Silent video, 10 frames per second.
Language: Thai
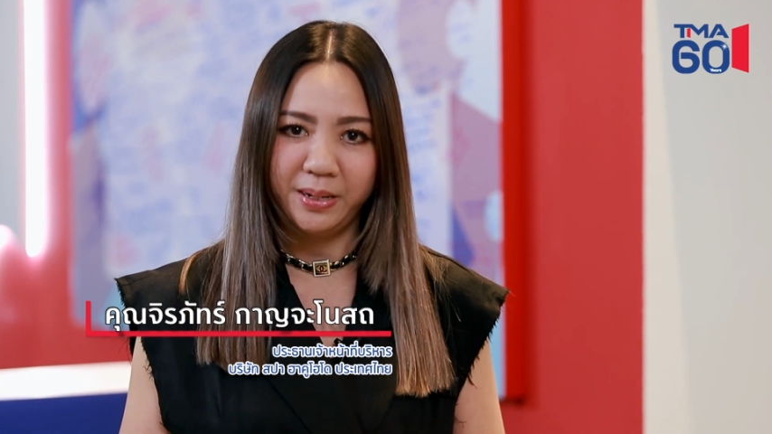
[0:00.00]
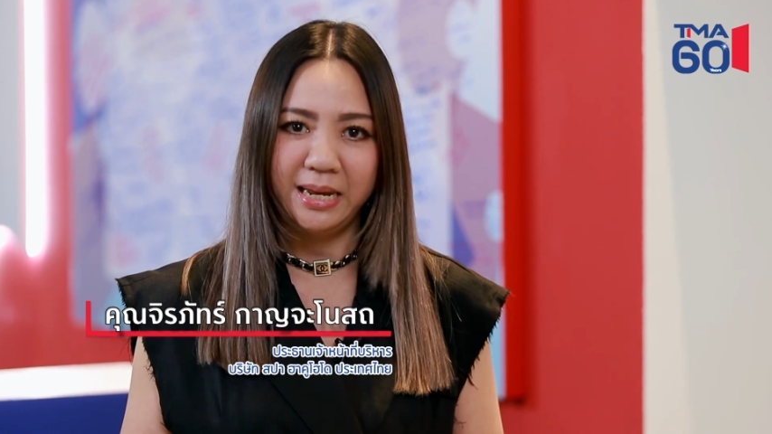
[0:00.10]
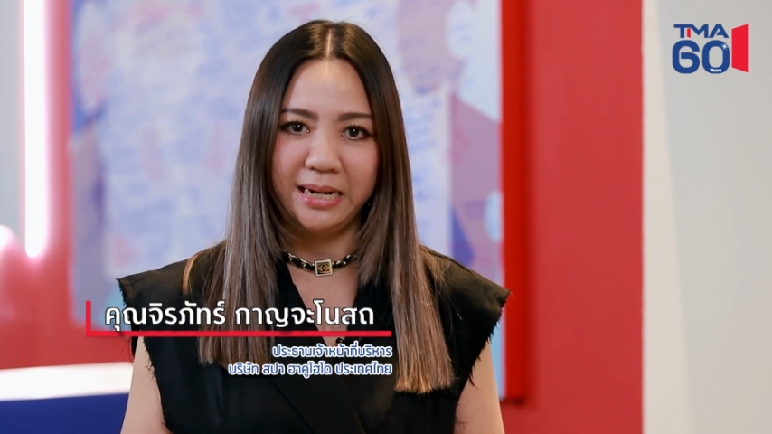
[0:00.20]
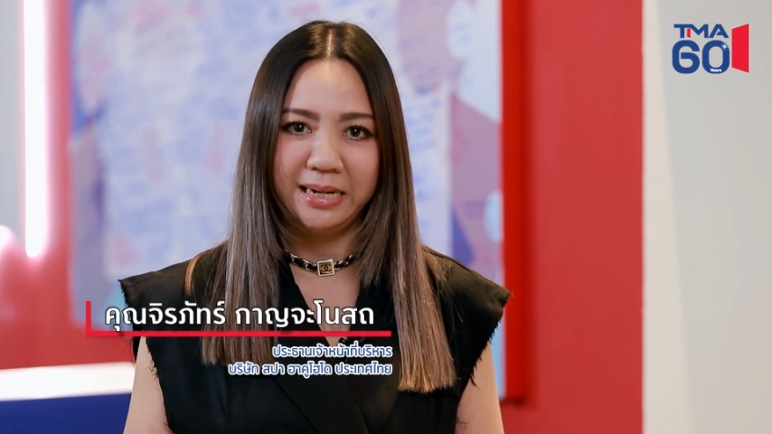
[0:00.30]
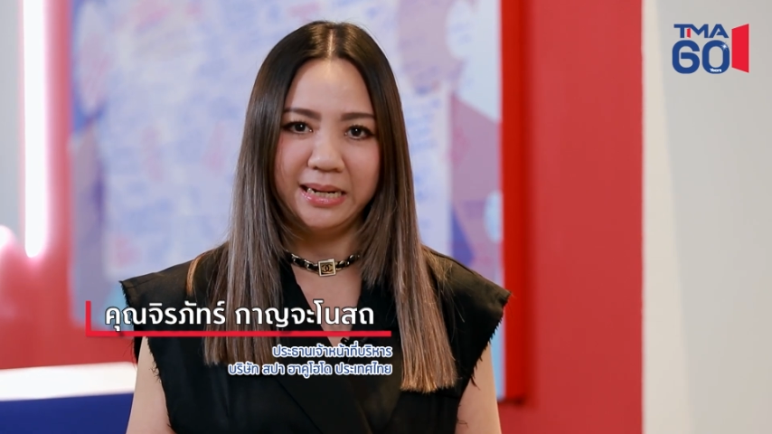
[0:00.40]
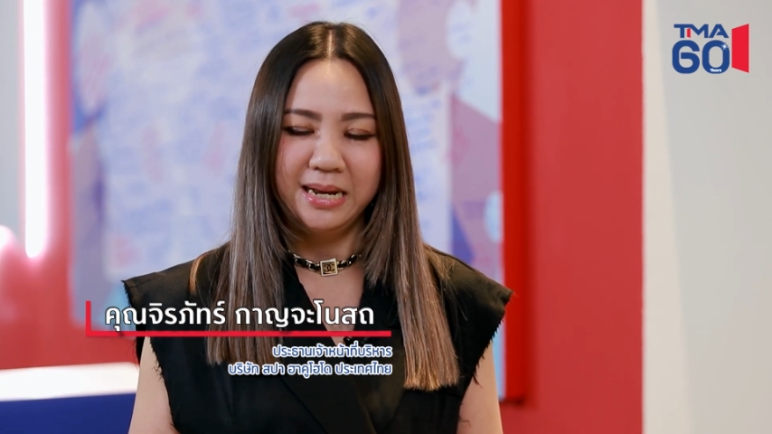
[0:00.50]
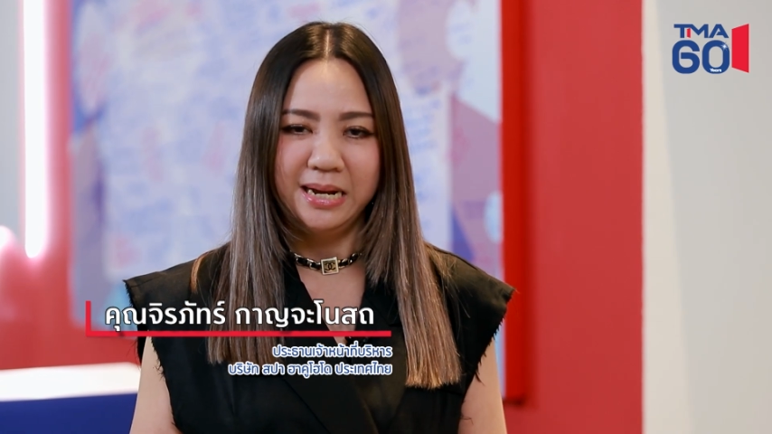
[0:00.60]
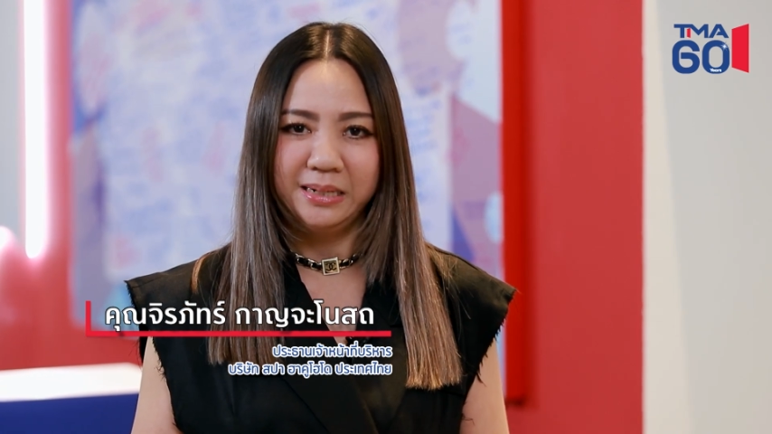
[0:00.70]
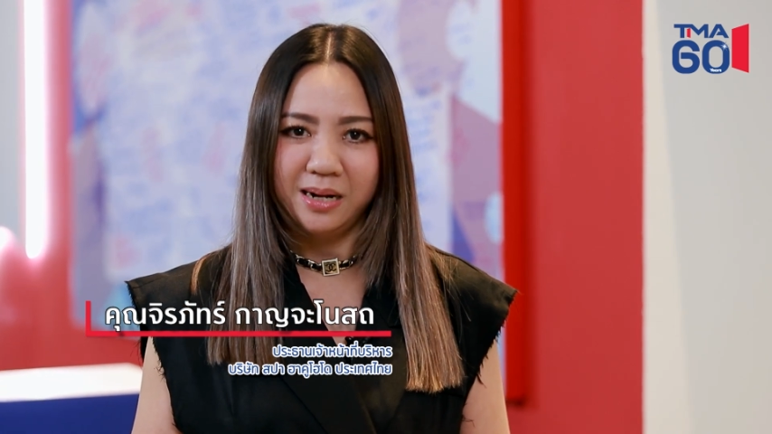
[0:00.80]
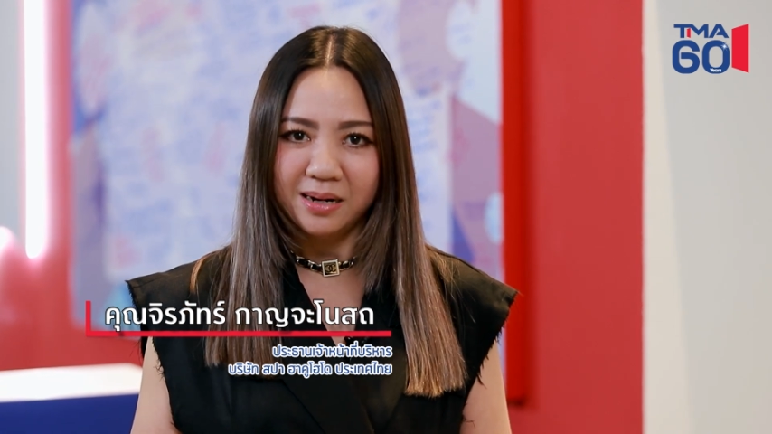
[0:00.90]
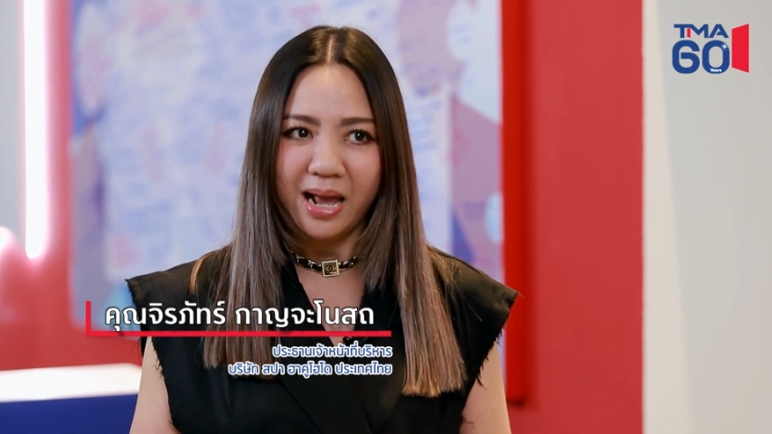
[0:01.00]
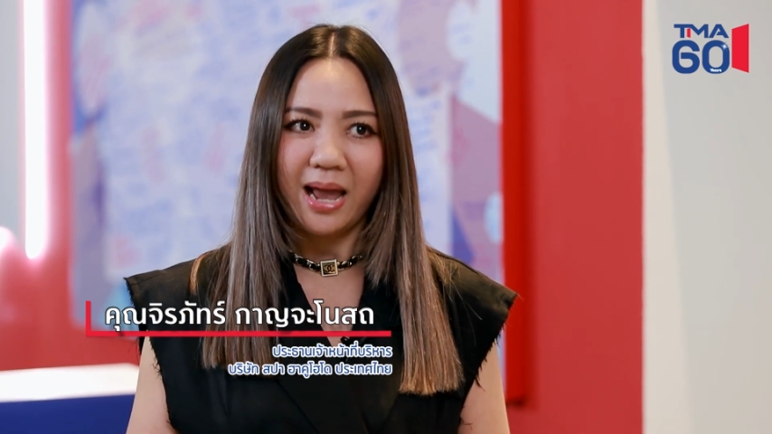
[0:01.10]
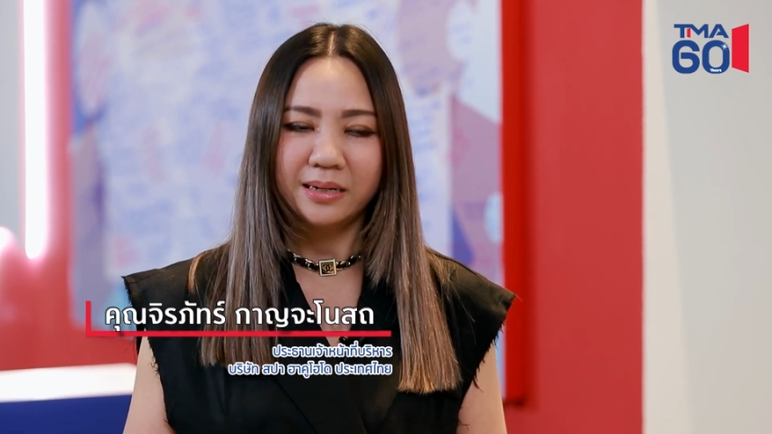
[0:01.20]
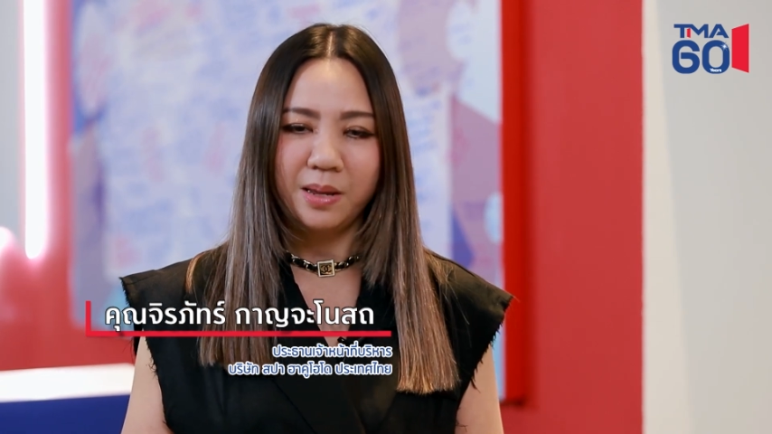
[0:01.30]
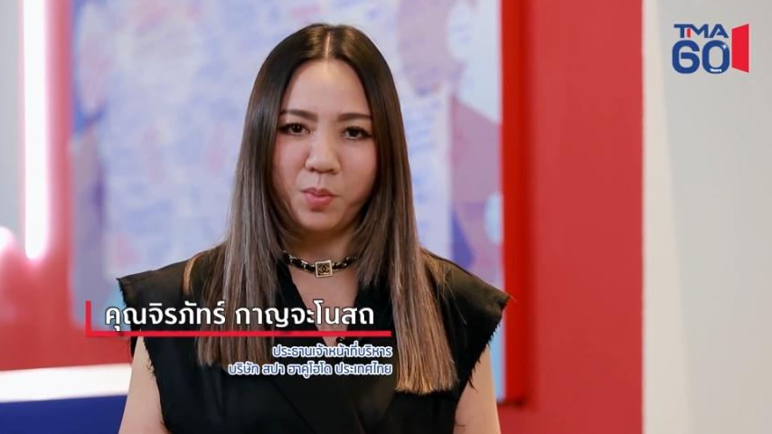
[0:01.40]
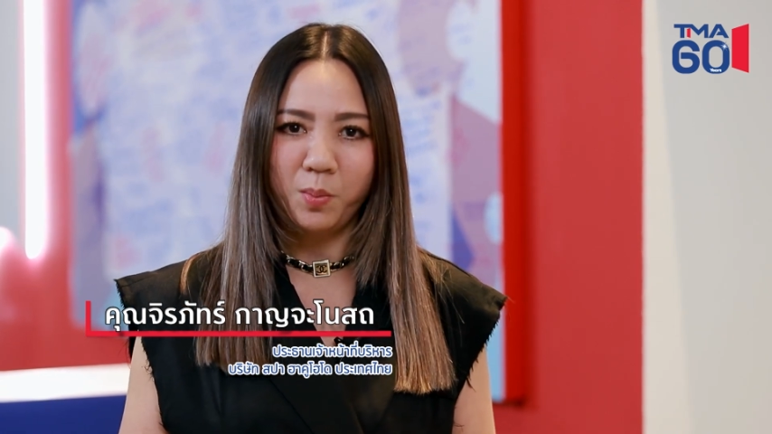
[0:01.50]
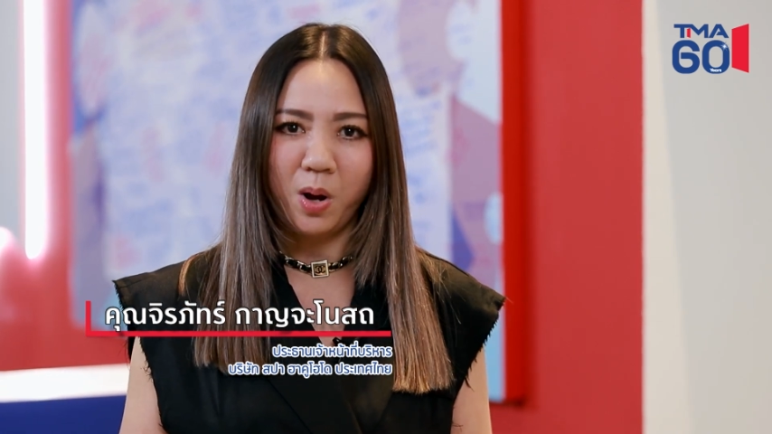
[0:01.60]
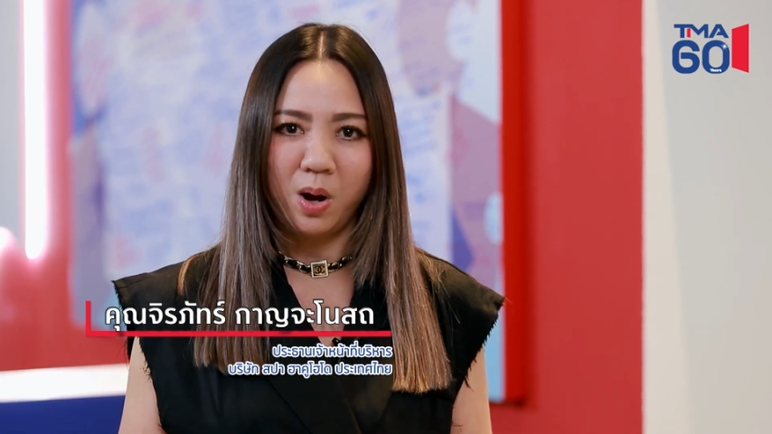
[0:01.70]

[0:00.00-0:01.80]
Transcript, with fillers: 3-4 ประเด็น เรื่องแรกในมุม